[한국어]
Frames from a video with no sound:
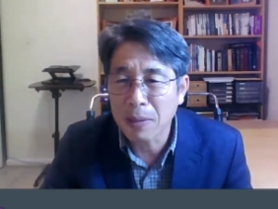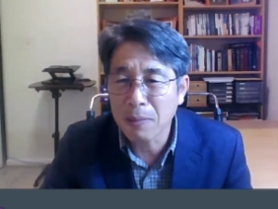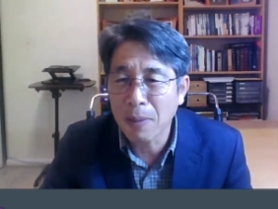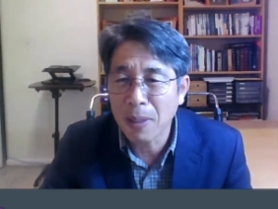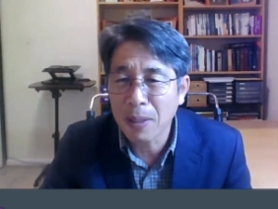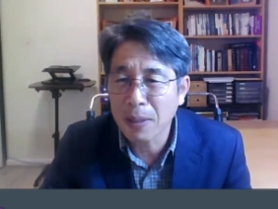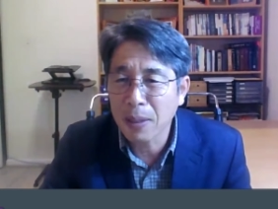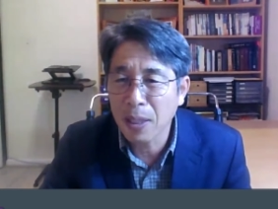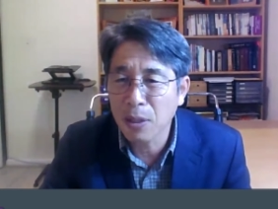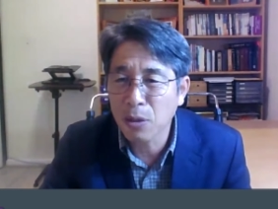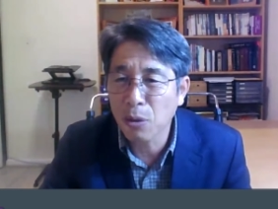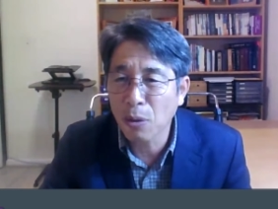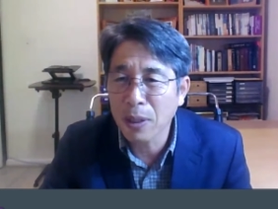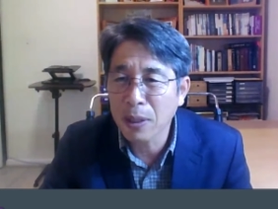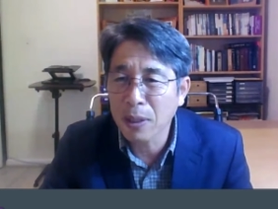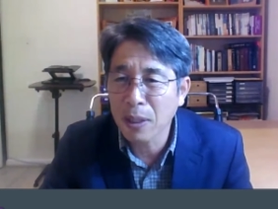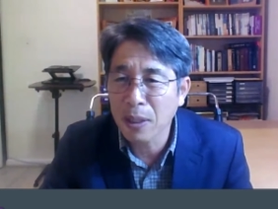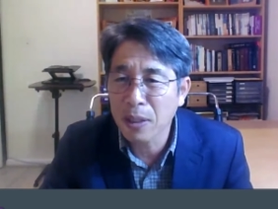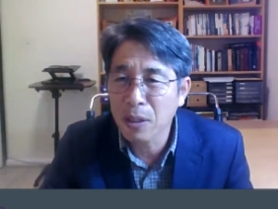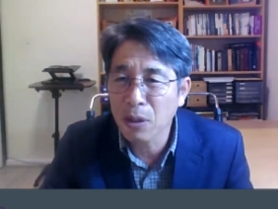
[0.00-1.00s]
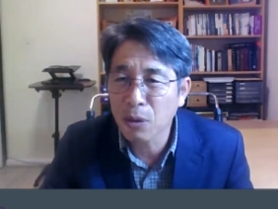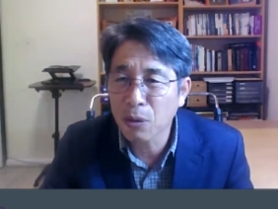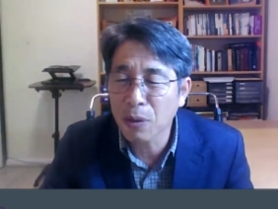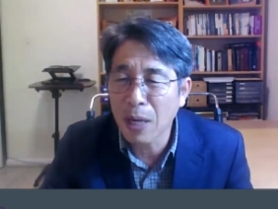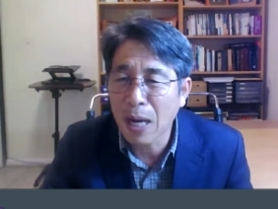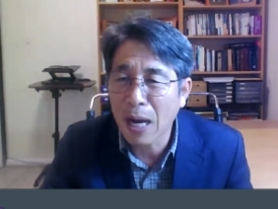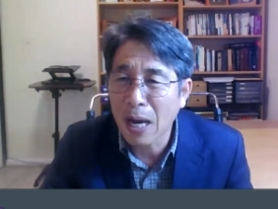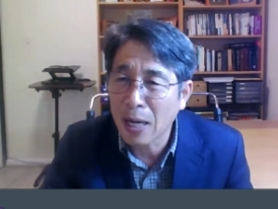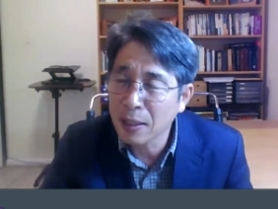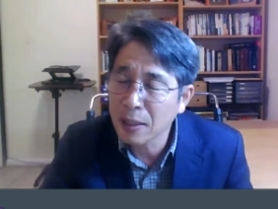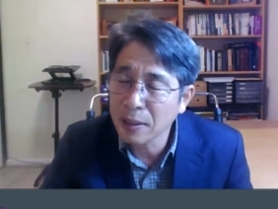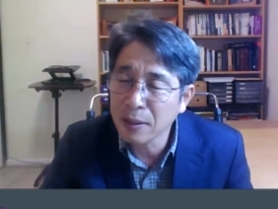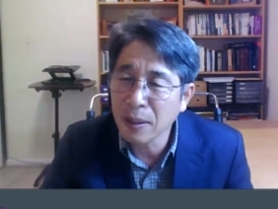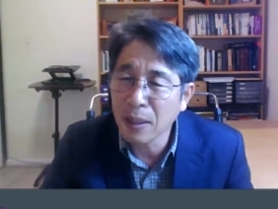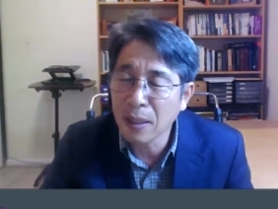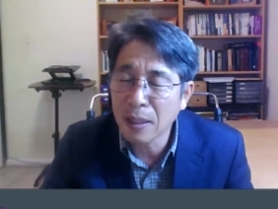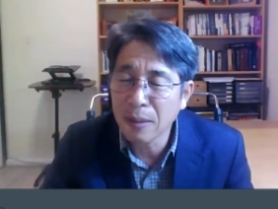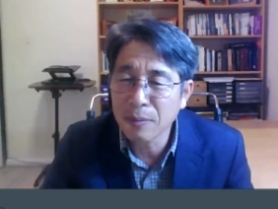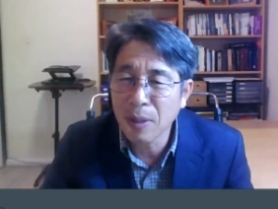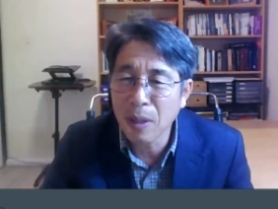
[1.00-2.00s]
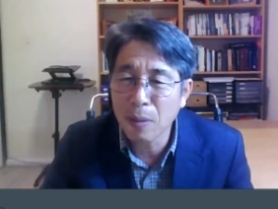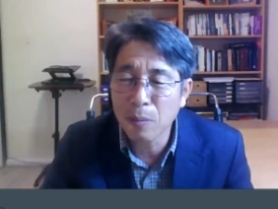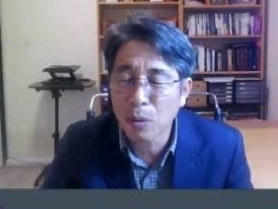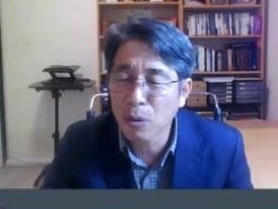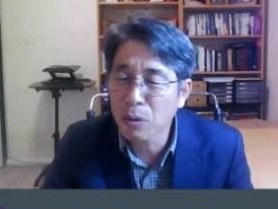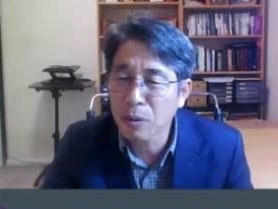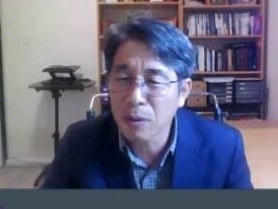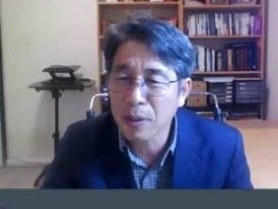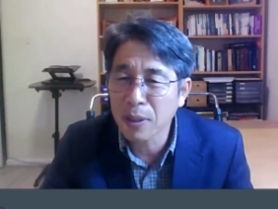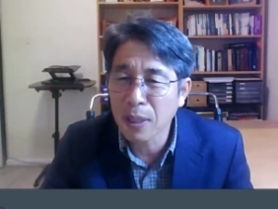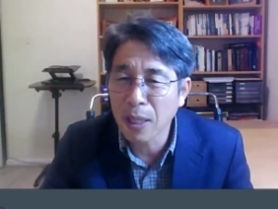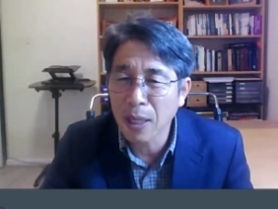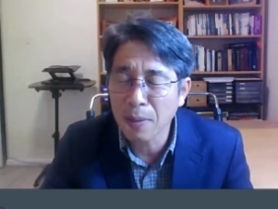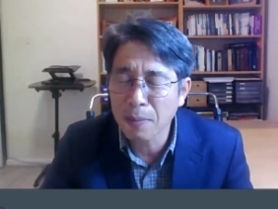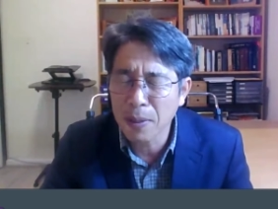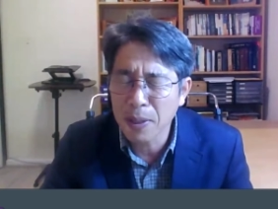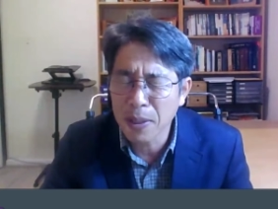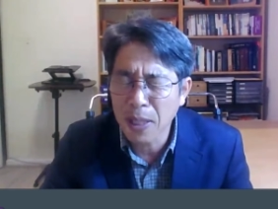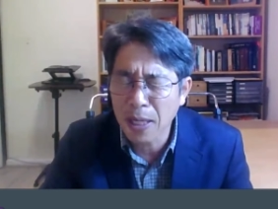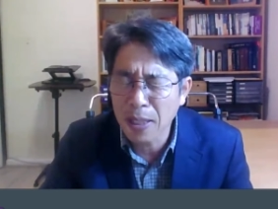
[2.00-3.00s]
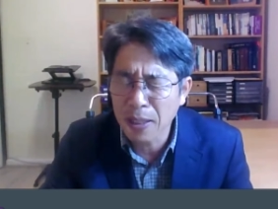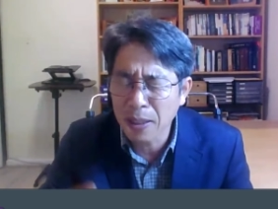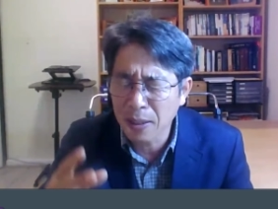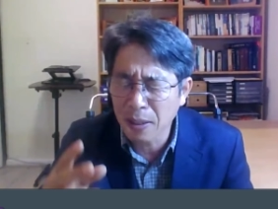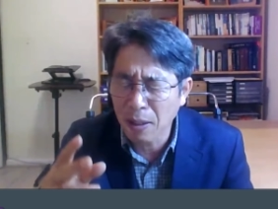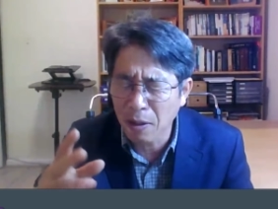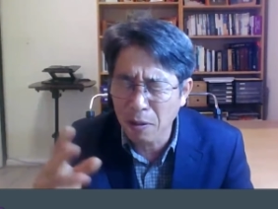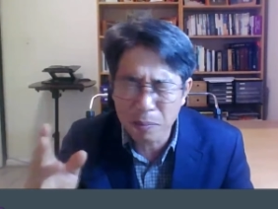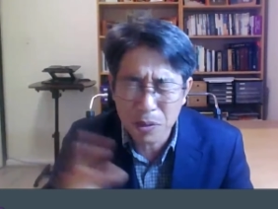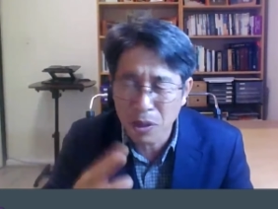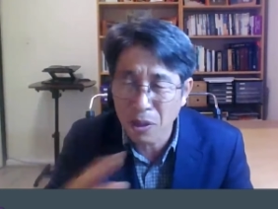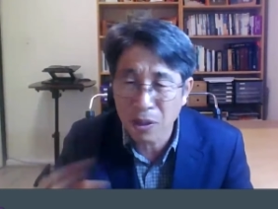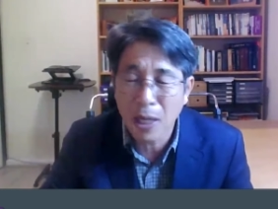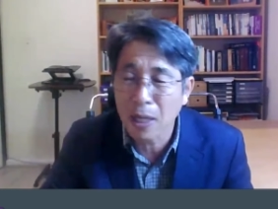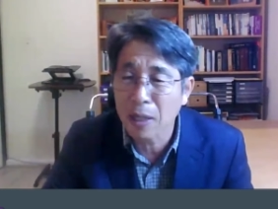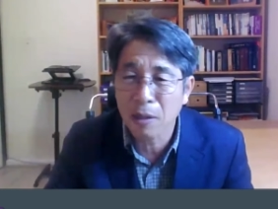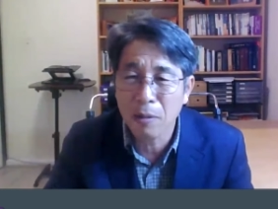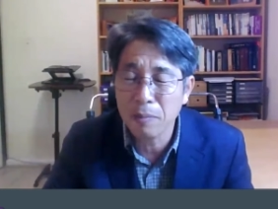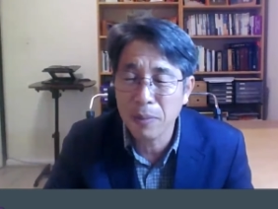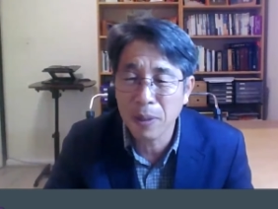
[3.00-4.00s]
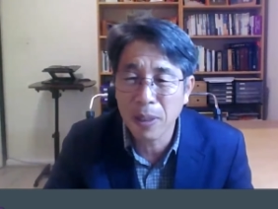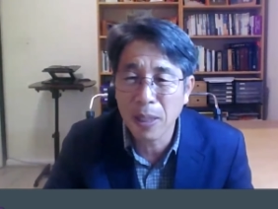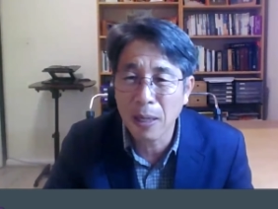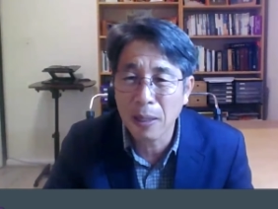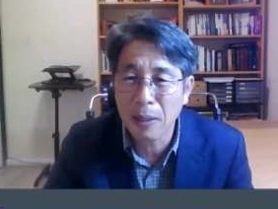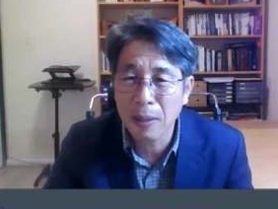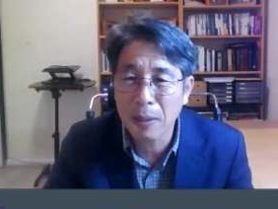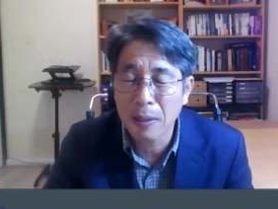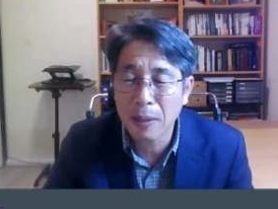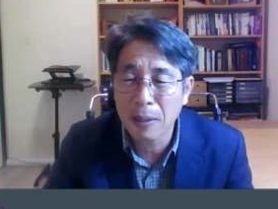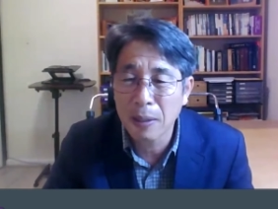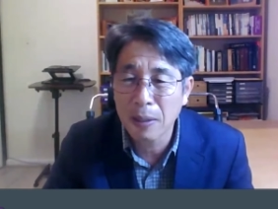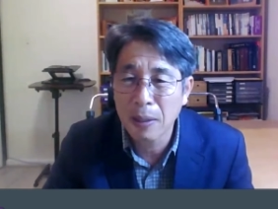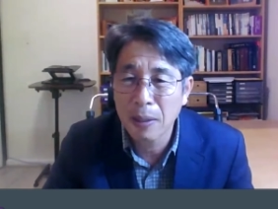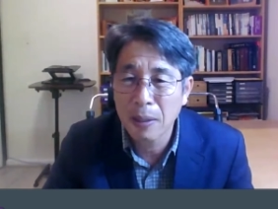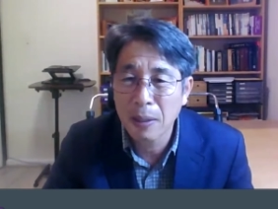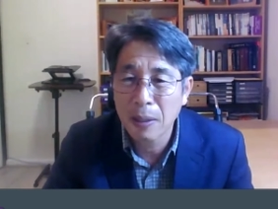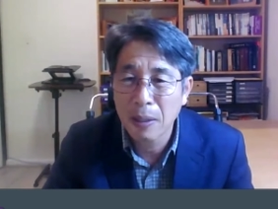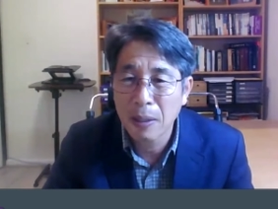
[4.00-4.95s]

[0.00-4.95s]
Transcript: 이 마지막 때 요한계시록을 아는 사람과 모르는 사람의 차이는 엄청난 겁니다.